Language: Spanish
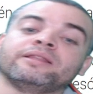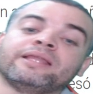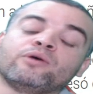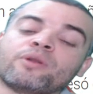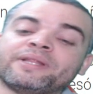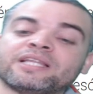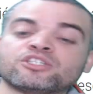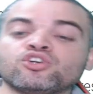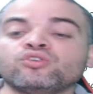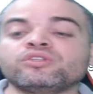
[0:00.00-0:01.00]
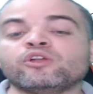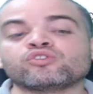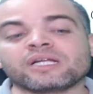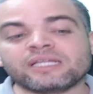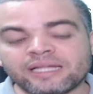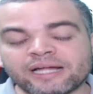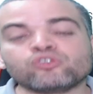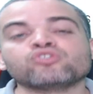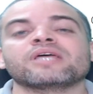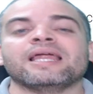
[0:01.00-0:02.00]
juramentación de los
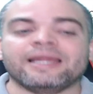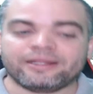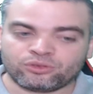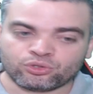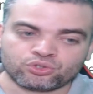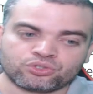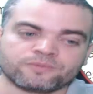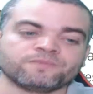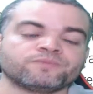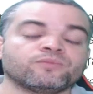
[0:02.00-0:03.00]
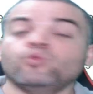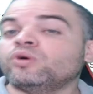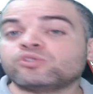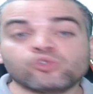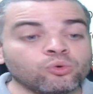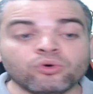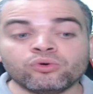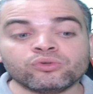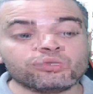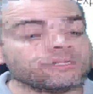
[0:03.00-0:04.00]
candidatos electos. No
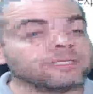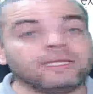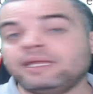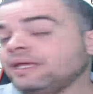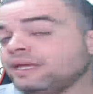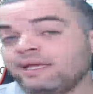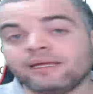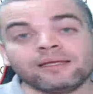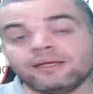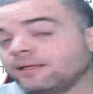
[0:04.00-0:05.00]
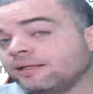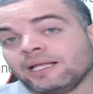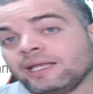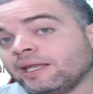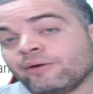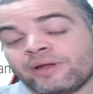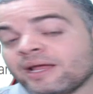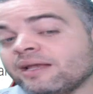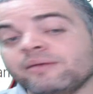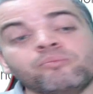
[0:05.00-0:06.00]
estuvo ni
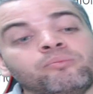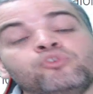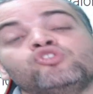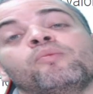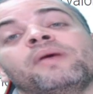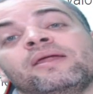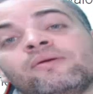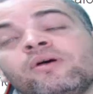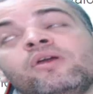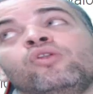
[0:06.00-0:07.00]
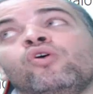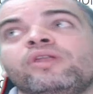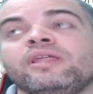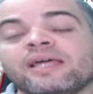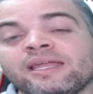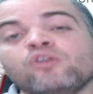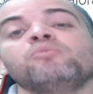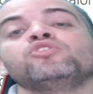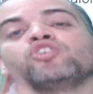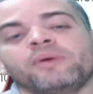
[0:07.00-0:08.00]
Leonel, mucho menos, no, ni Danilo,
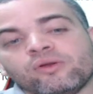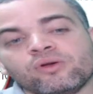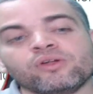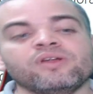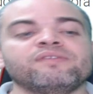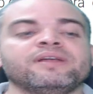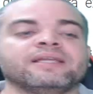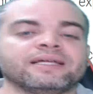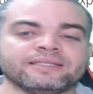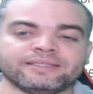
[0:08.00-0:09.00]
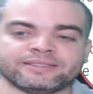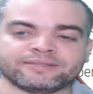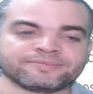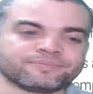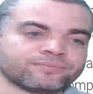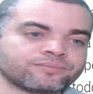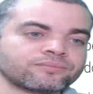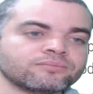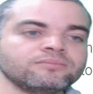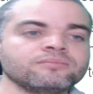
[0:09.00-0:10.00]
mucho menos Leonel Fernández.
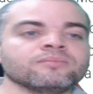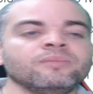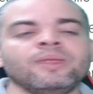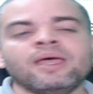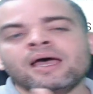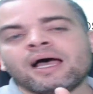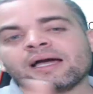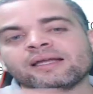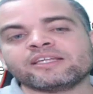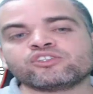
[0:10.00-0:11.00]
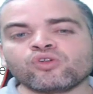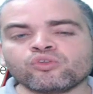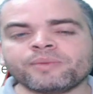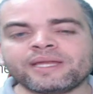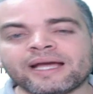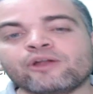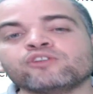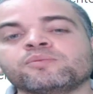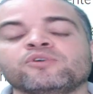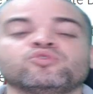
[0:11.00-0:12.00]
Agradeció a los
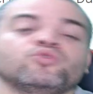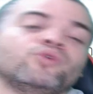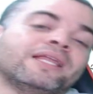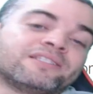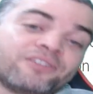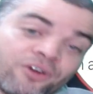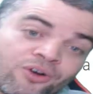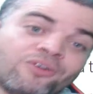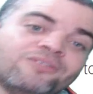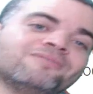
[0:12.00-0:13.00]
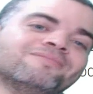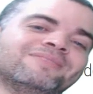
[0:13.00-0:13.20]
dominicanos por su elección